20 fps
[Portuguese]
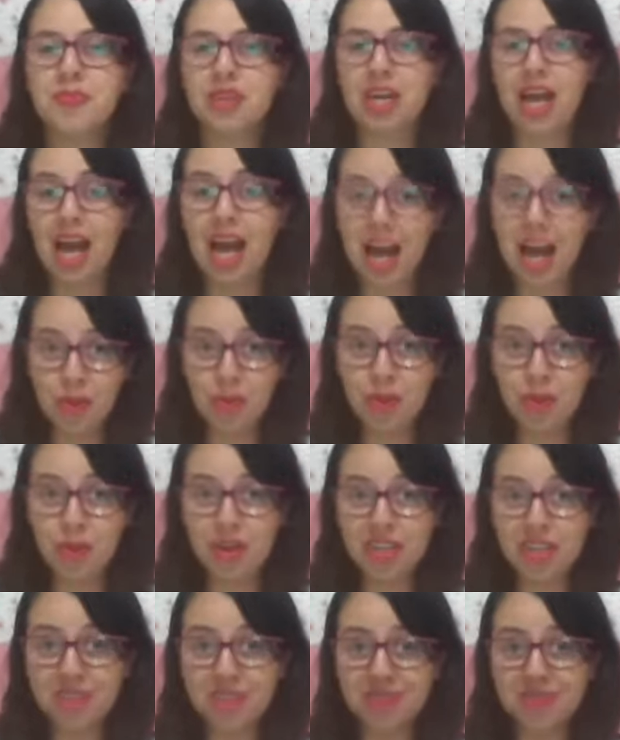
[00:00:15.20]
A
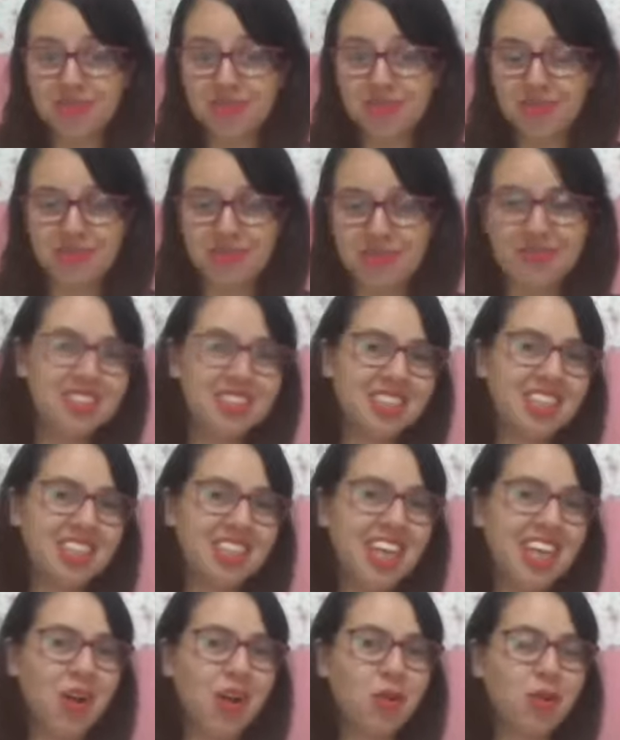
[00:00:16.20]
rua.
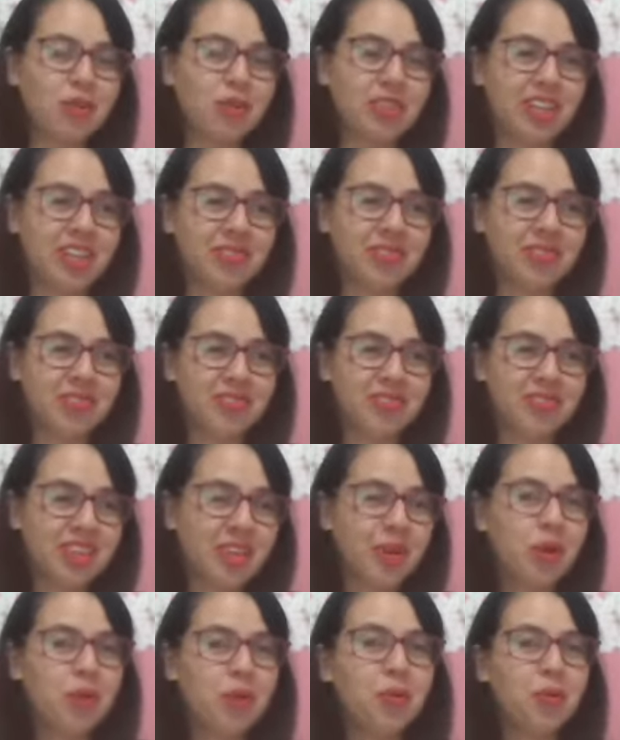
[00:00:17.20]
E a outra.
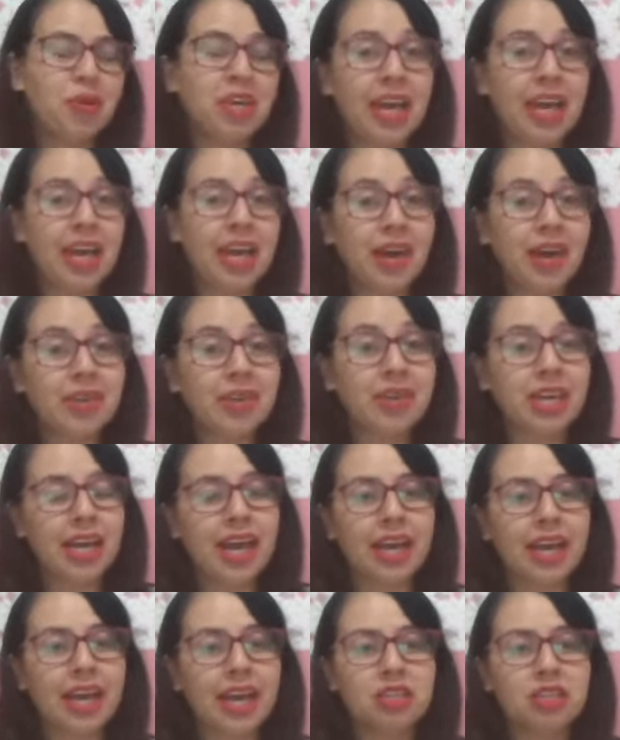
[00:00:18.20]
O que é o que
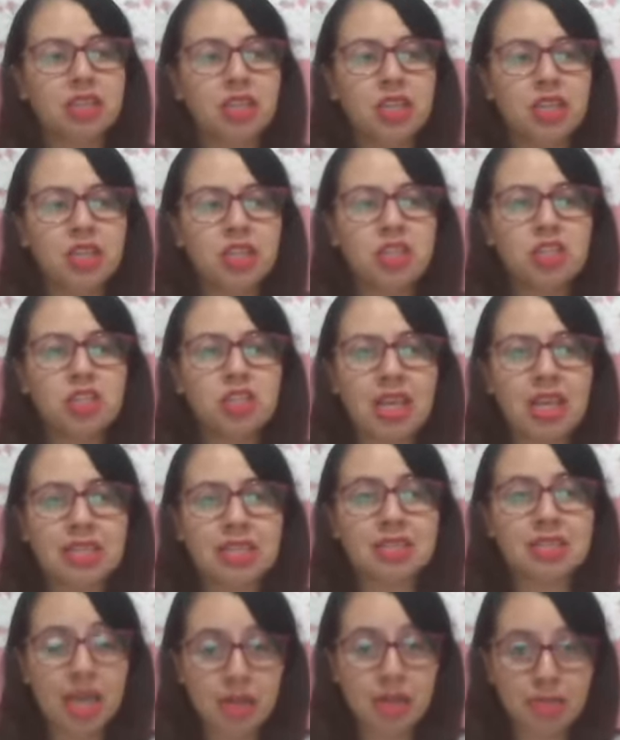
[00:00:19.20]
é? Está
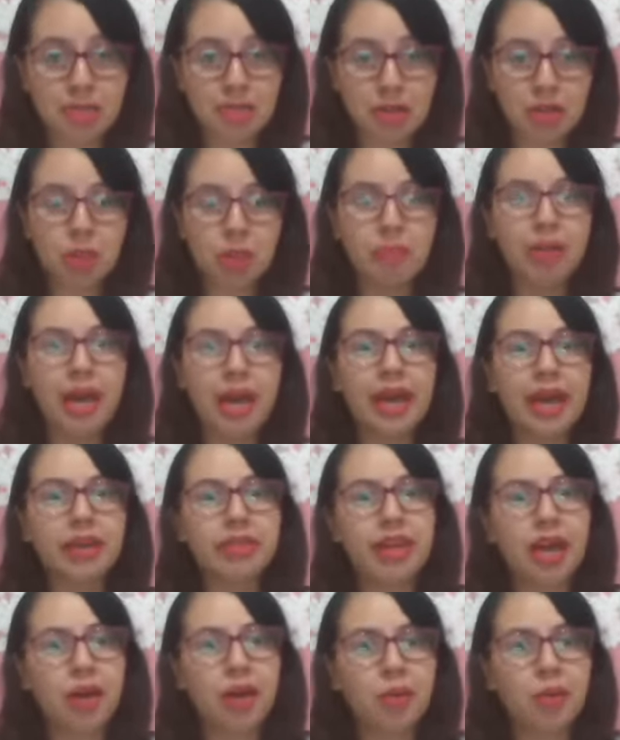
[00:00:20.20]
sempre no
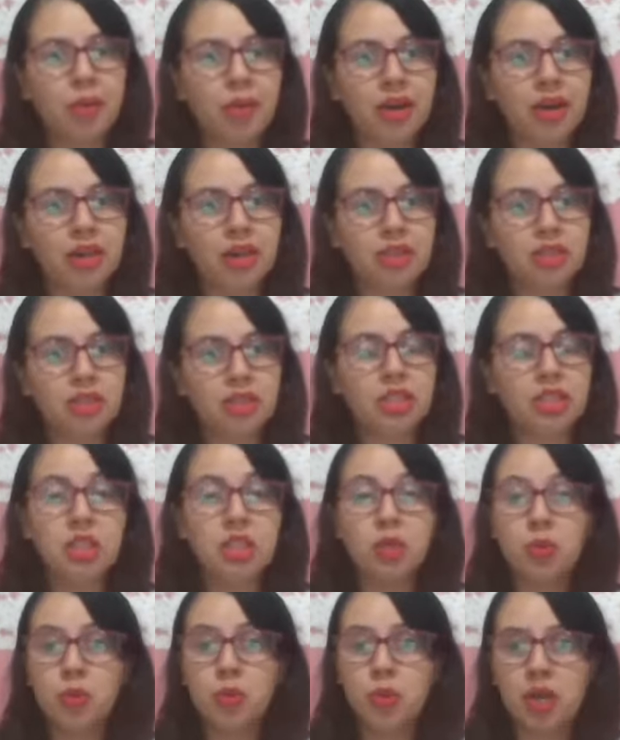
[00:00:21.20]
meio da rua e
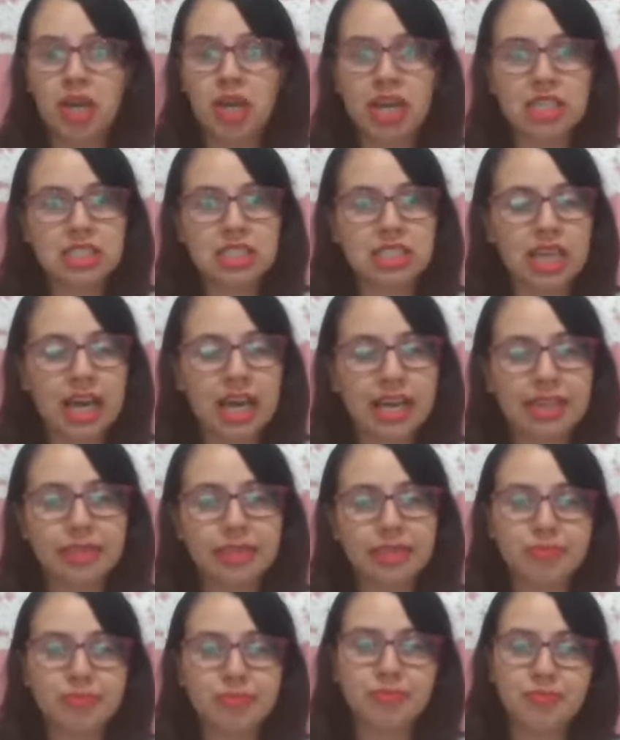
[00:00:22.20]
nunca
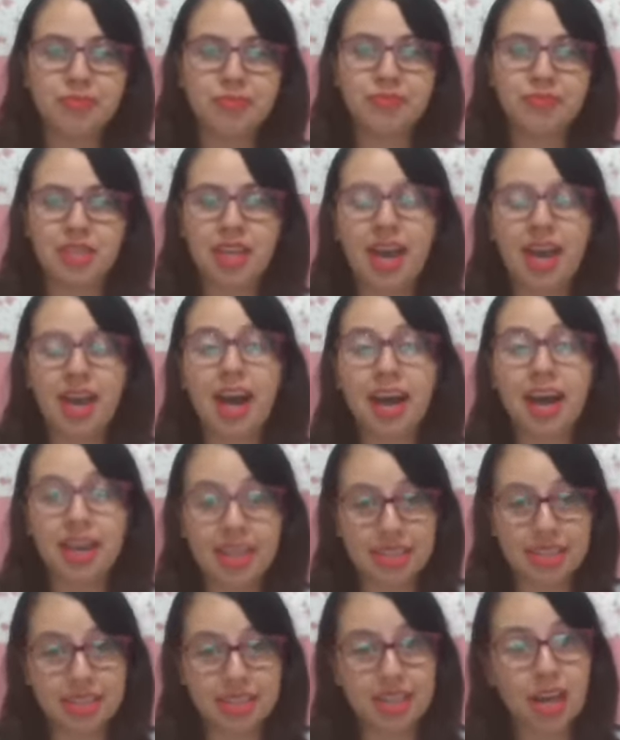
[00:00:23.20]
sai. A
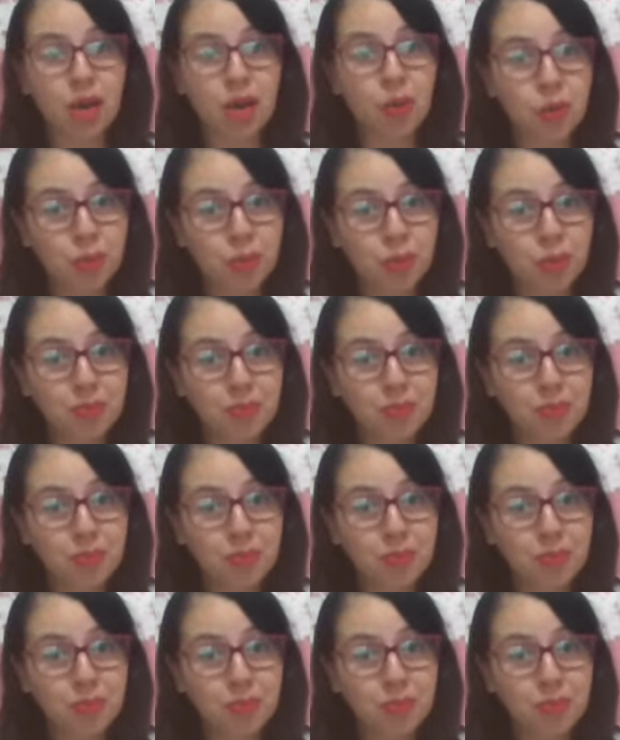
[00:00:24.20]
letra U.